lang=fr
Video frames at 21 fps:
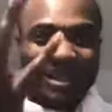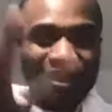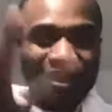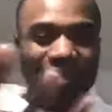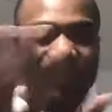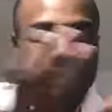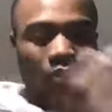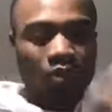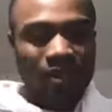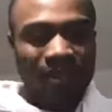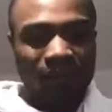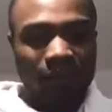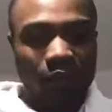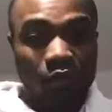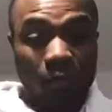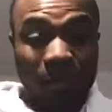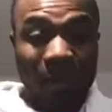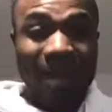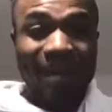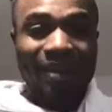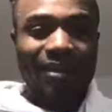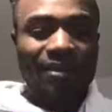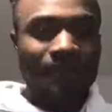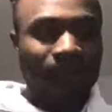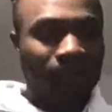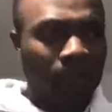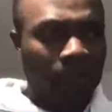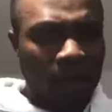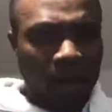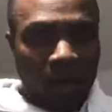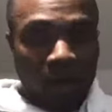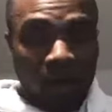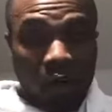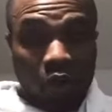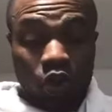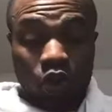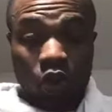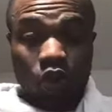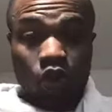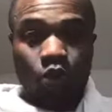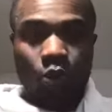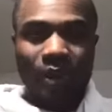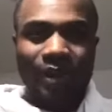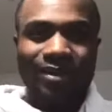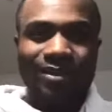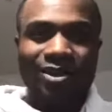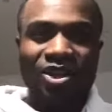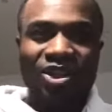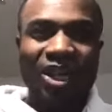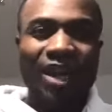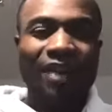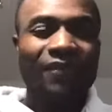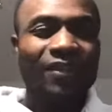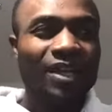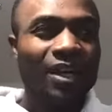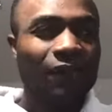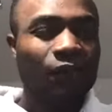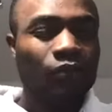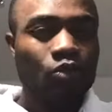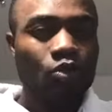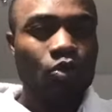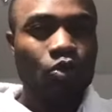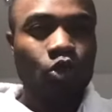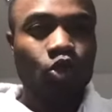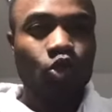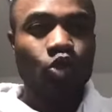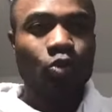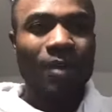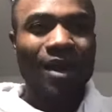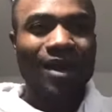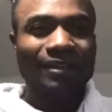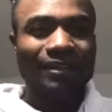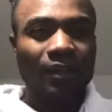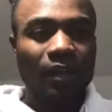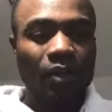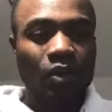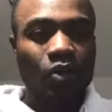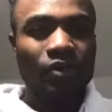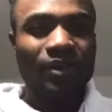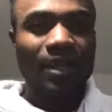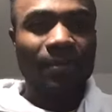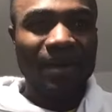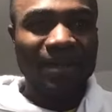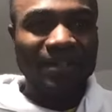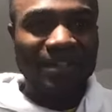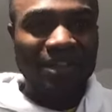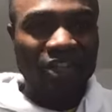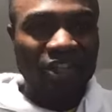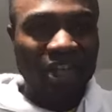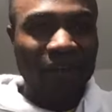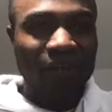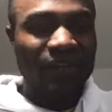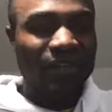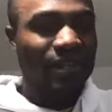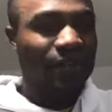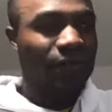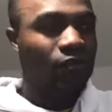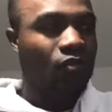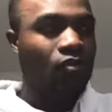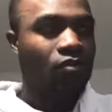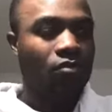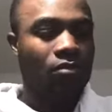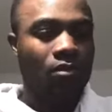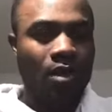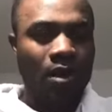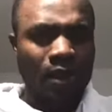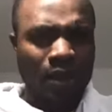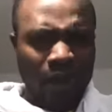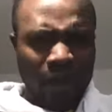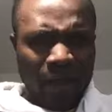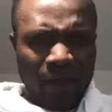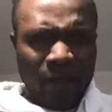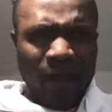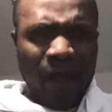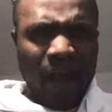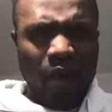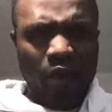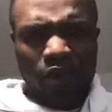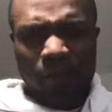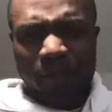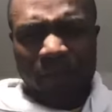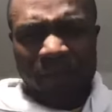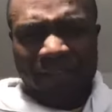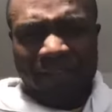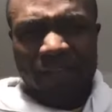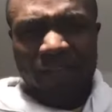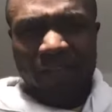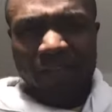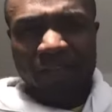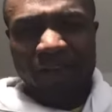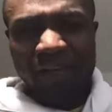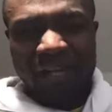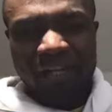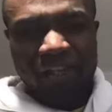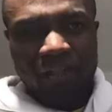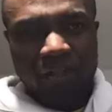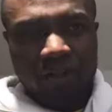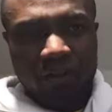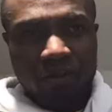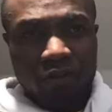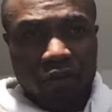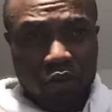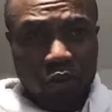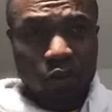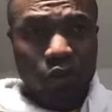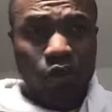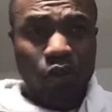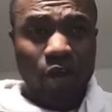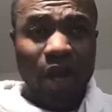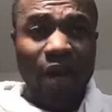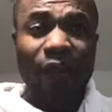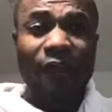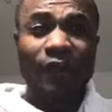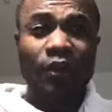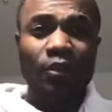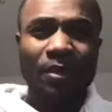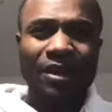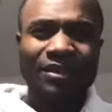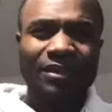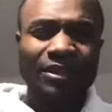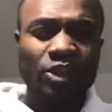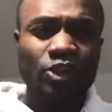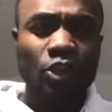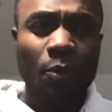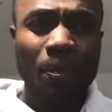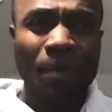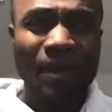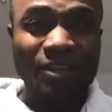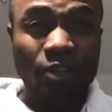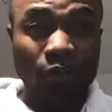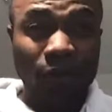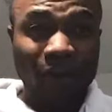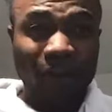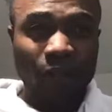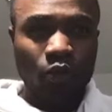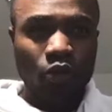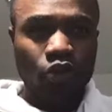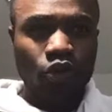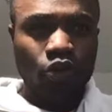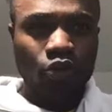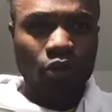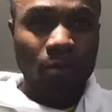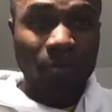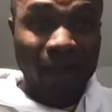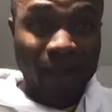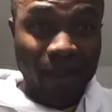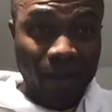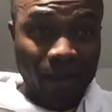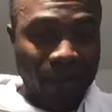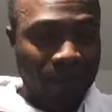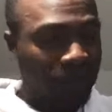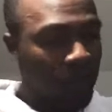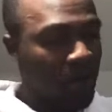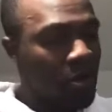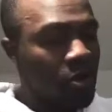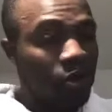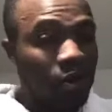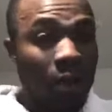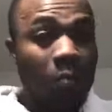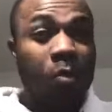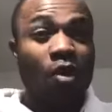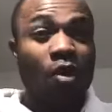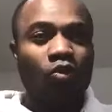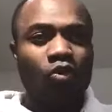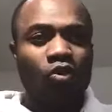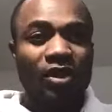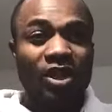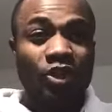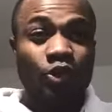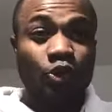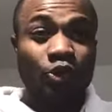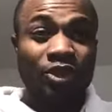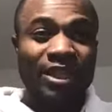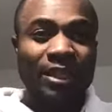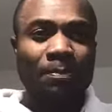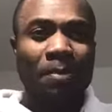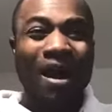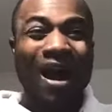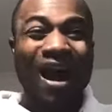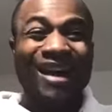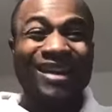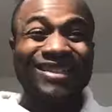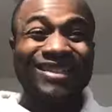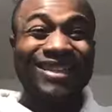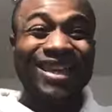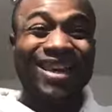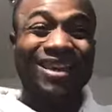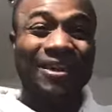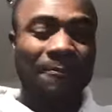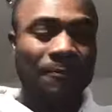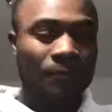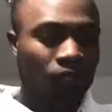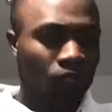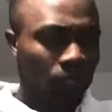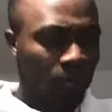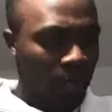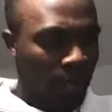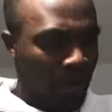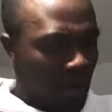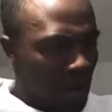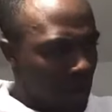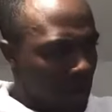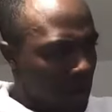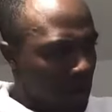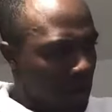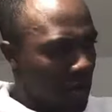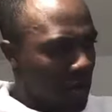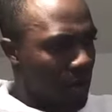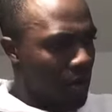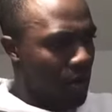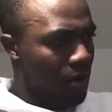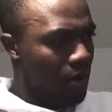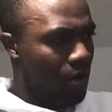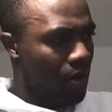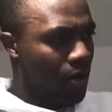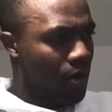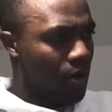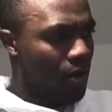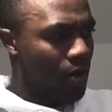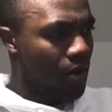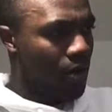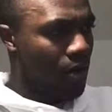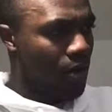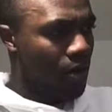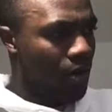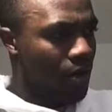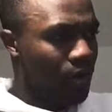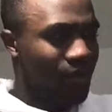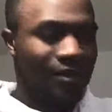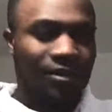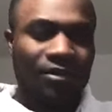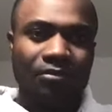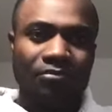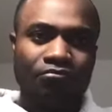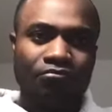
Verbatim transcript: élever le niveau. Mais aujourd'hui, j'ai envie de vous soumettre une thématique. J'ai envie de vous faire une petite révélation sur un phénomène qui se passe devant nos yeux, mais que beaucoup ne suscitent pas assez. Euh,